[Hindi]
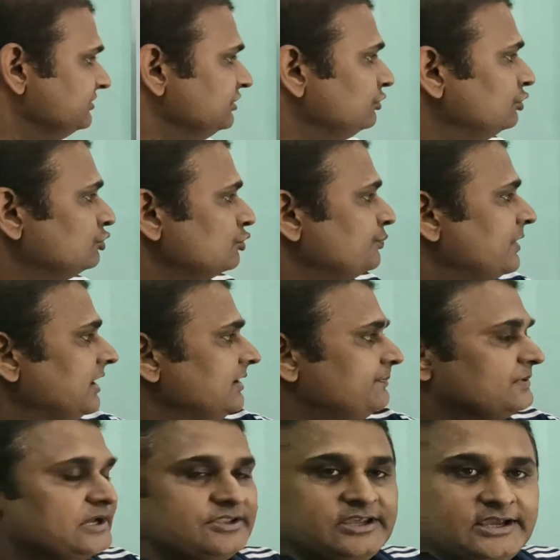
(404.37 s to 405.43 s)
जीरो टू
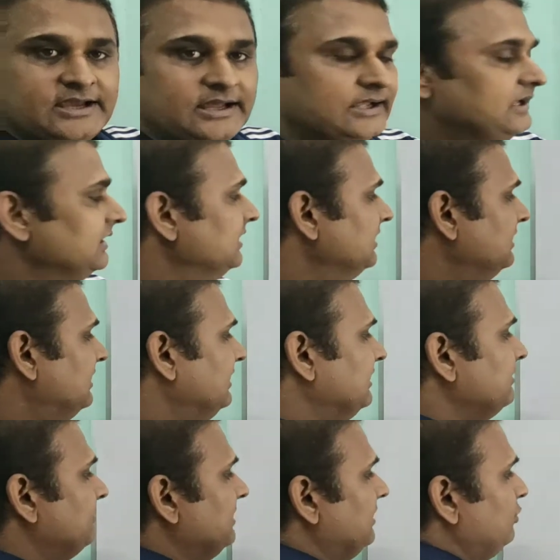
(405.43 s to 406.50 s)
फाइव का देगा
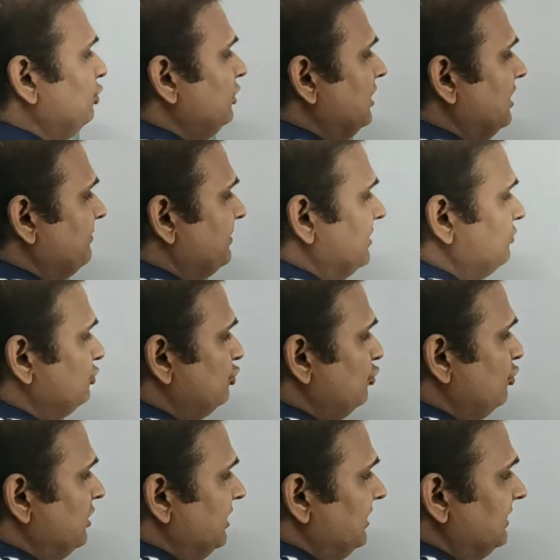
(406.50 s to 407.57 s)
अगर मान लो यहाँ पर
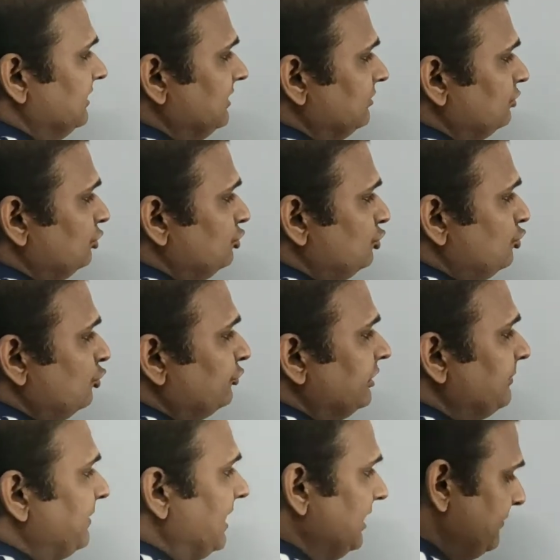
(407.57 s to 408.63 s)
टू है तो टू
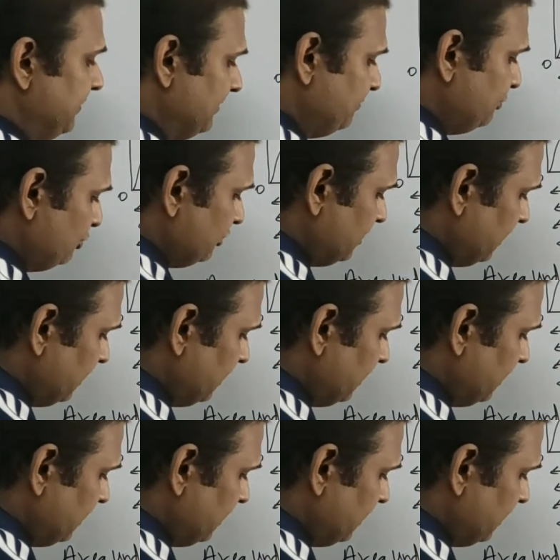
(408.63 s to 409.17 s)
से फाइव हम पुट